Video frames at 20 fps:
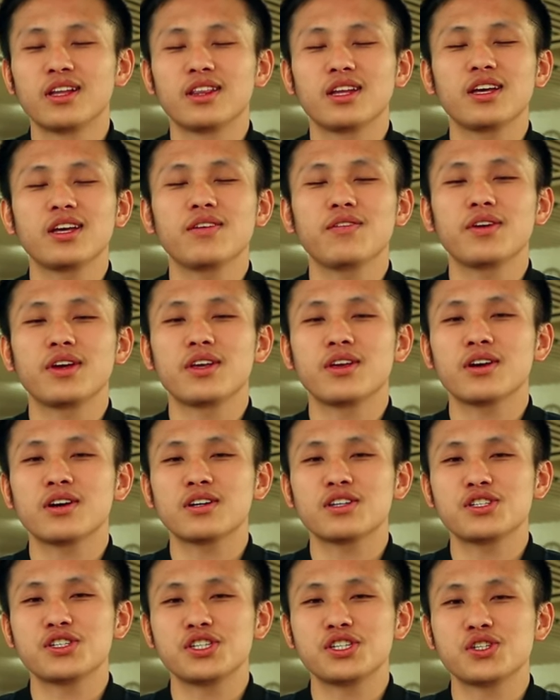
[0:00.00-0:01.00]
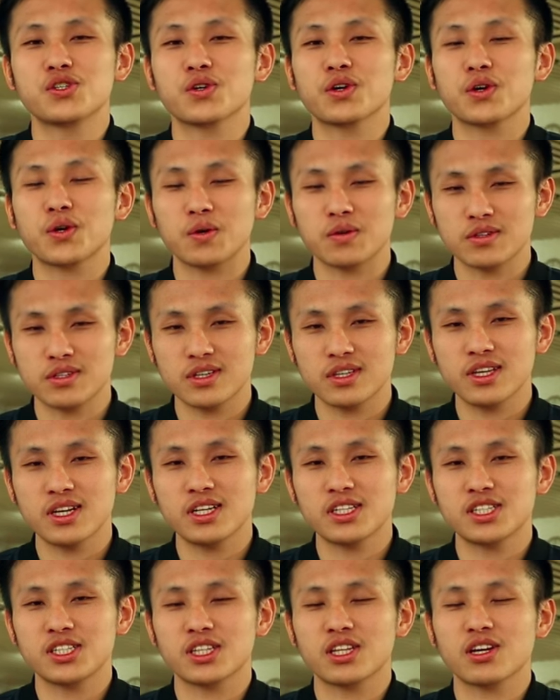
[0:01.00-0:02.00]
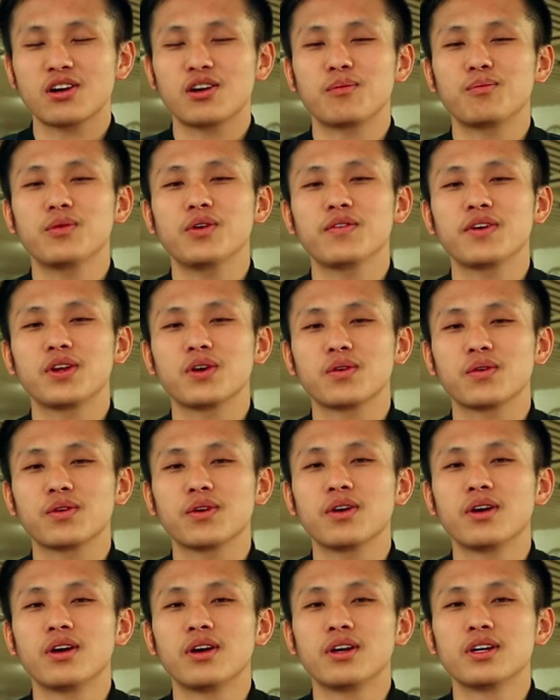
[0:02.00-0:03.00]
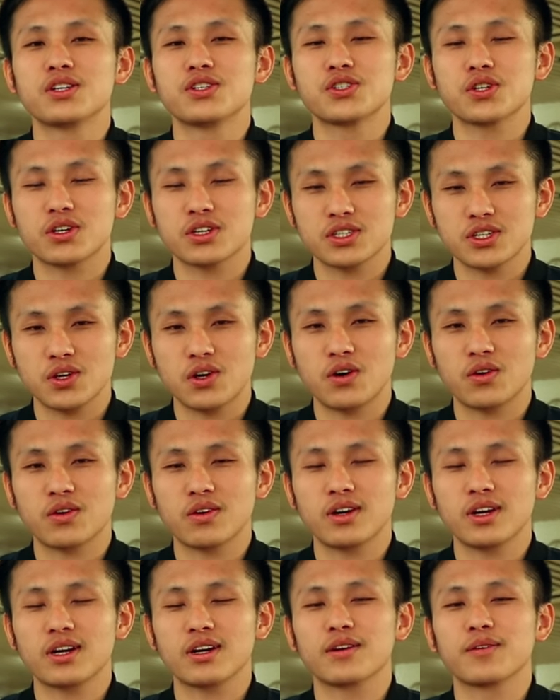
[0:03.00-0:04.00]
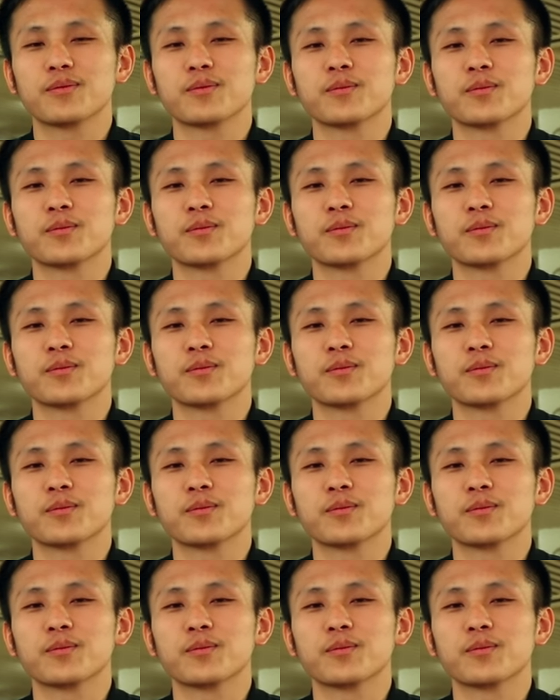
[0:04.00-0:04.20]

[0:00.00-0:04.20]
vì bây giờ chỉ cho cộng sự thiết chỉ tao lắm một video cho cho họ nó là